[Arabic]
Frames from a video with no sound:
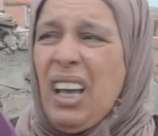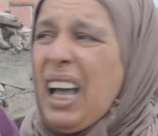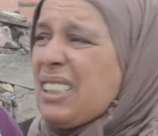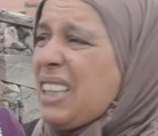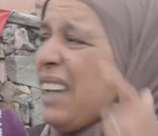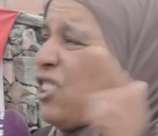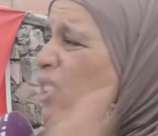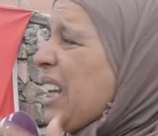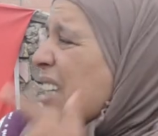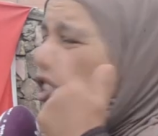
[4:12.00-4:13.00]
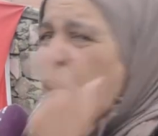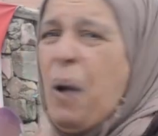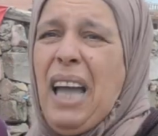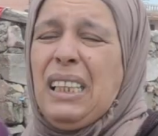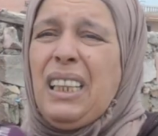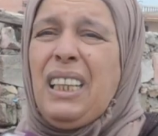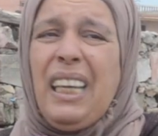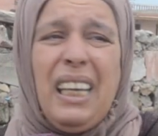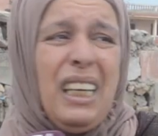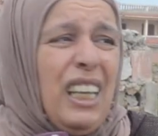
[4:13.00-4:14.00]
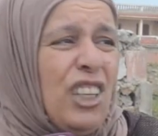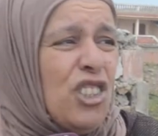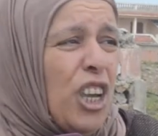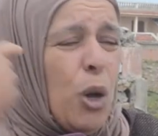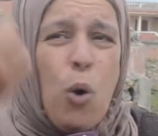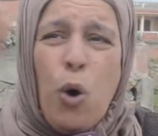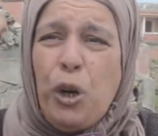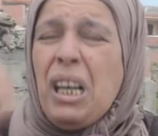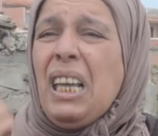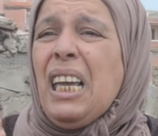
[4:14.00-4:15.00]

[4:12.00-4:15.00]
خاص هذا الشيء خاص شي واحد اللي اللي يجي يكون